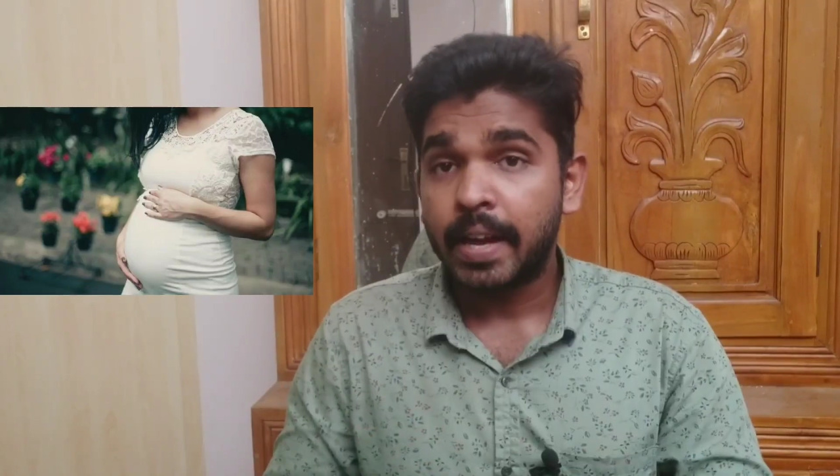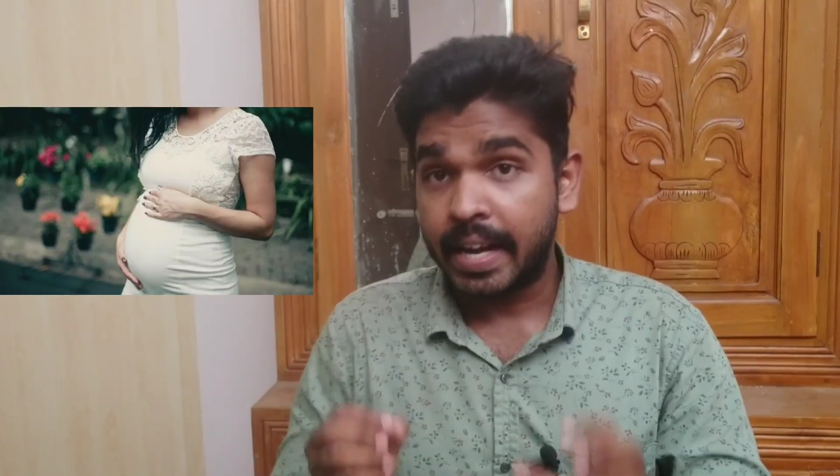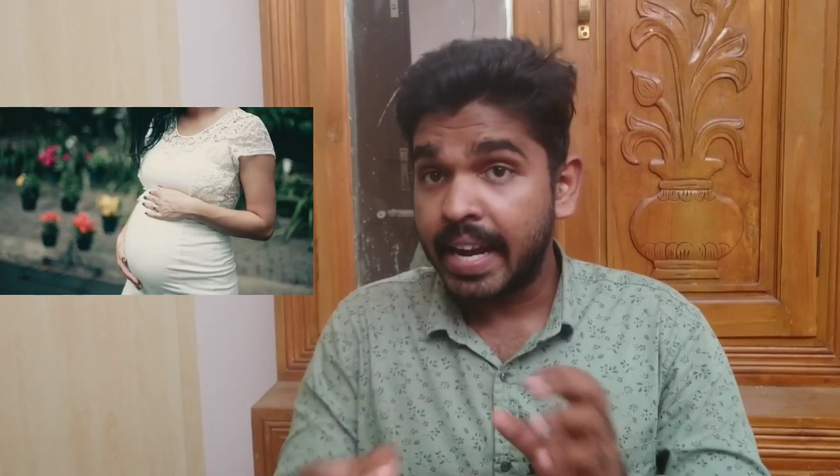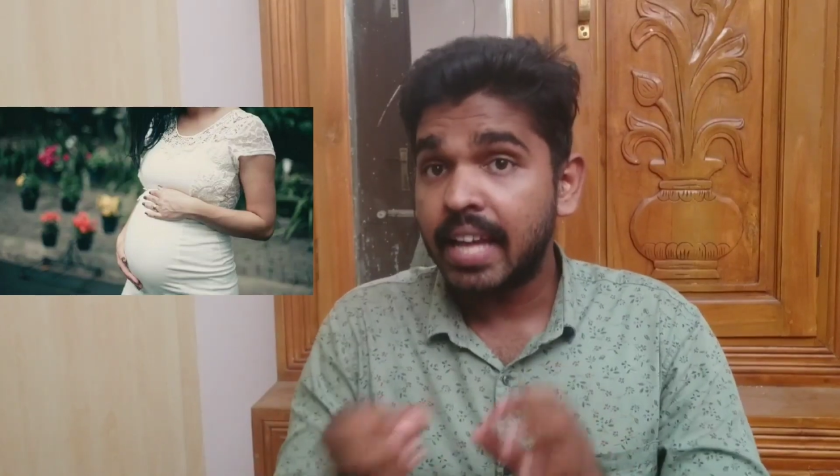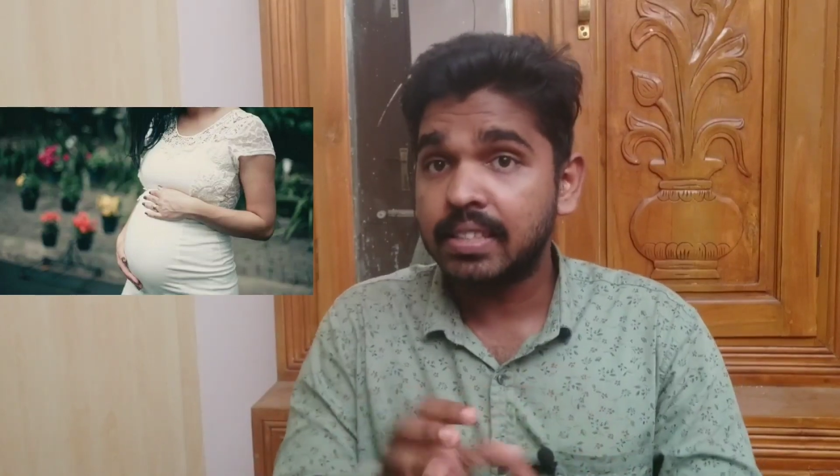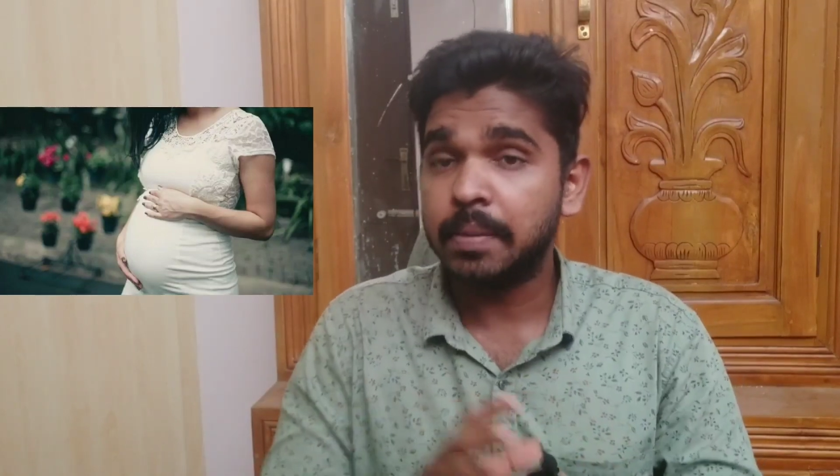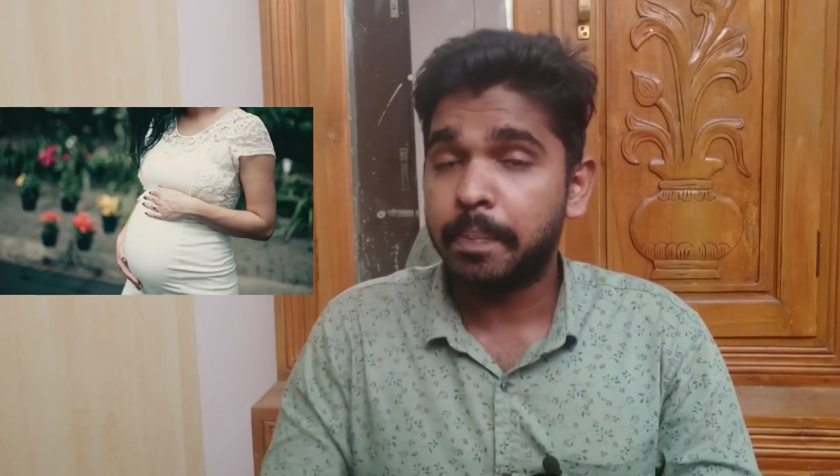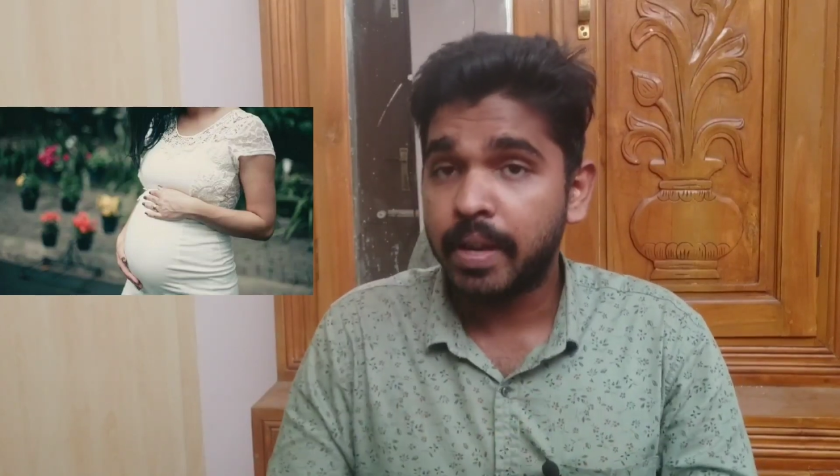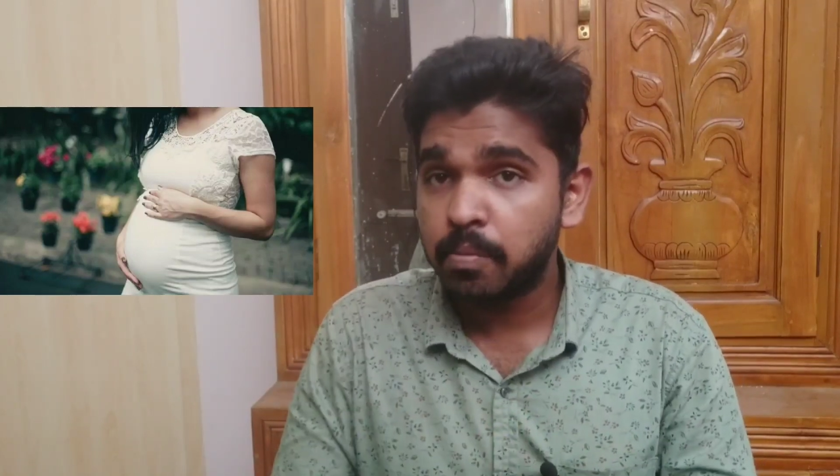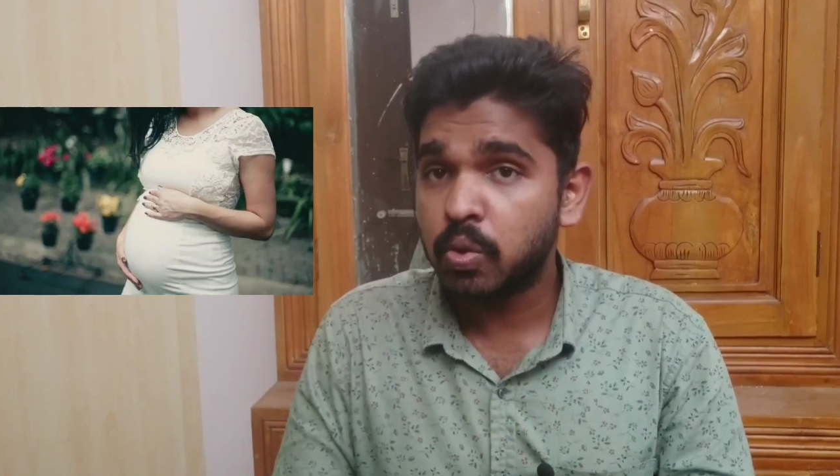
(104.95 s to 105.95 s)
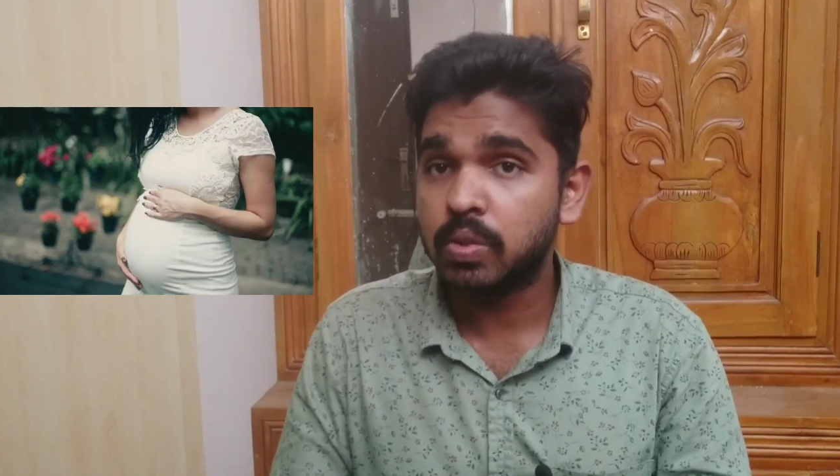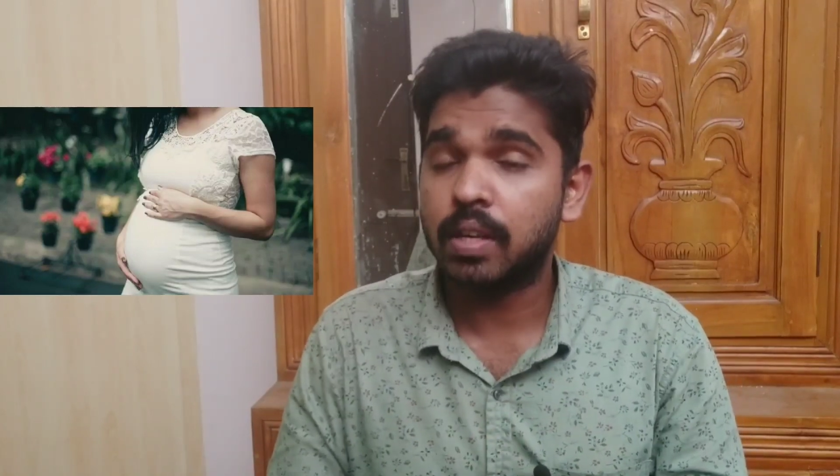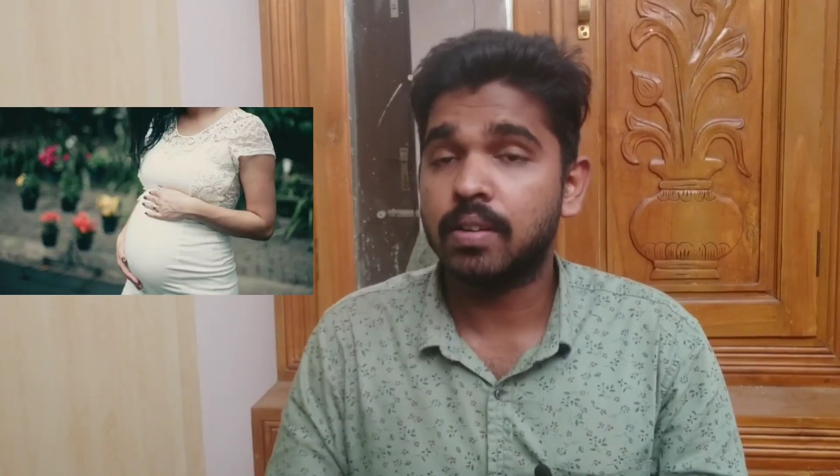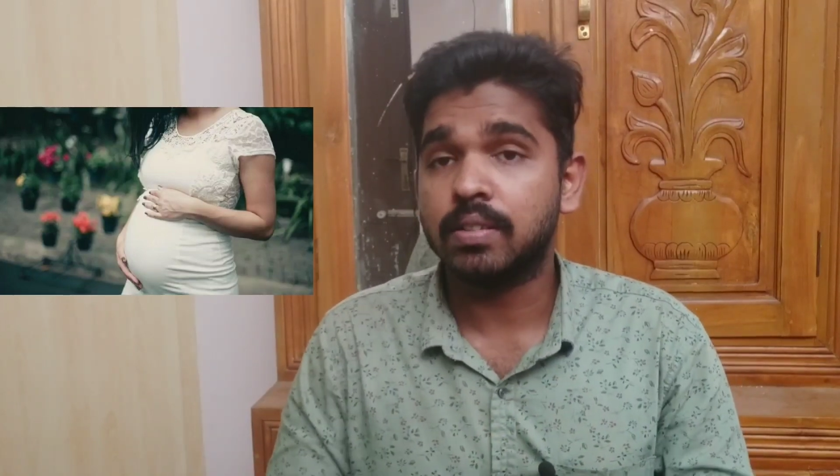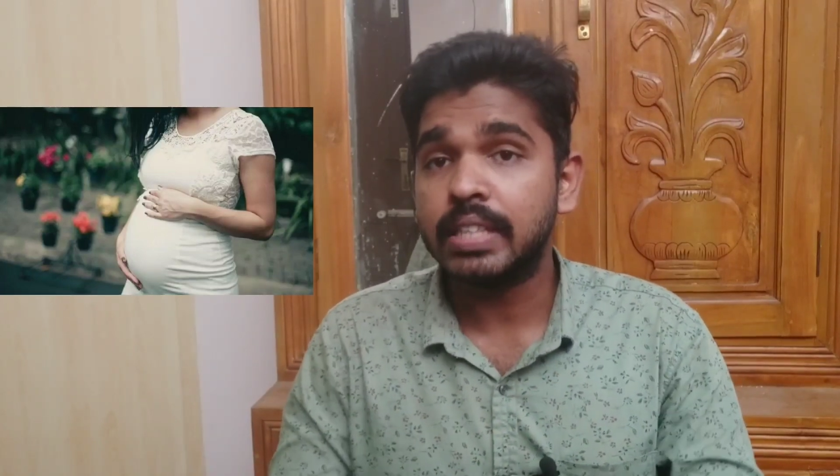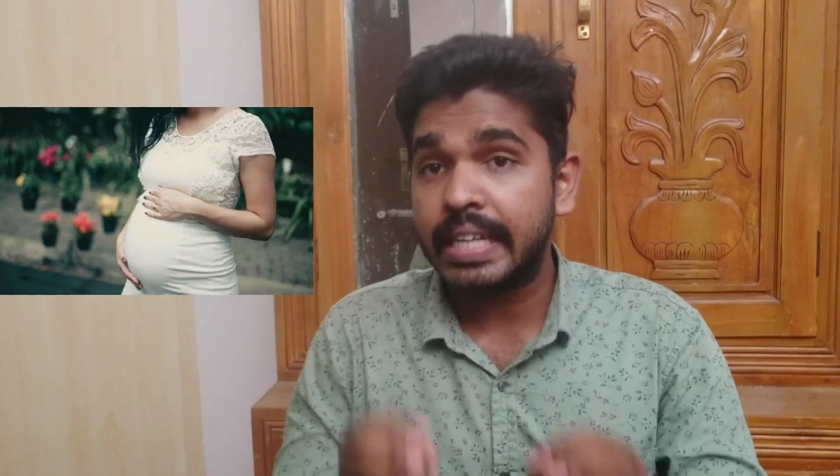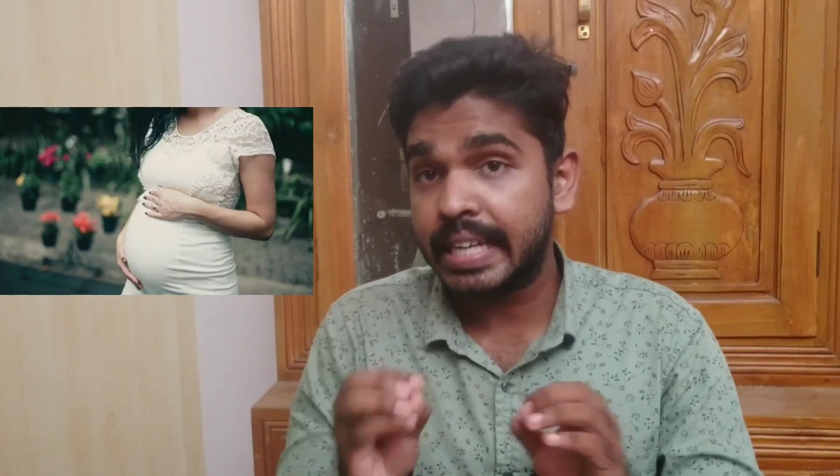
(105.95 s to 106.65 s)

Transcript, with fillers: ரெண்டாயிரத்தி பதிமூணில் வந்து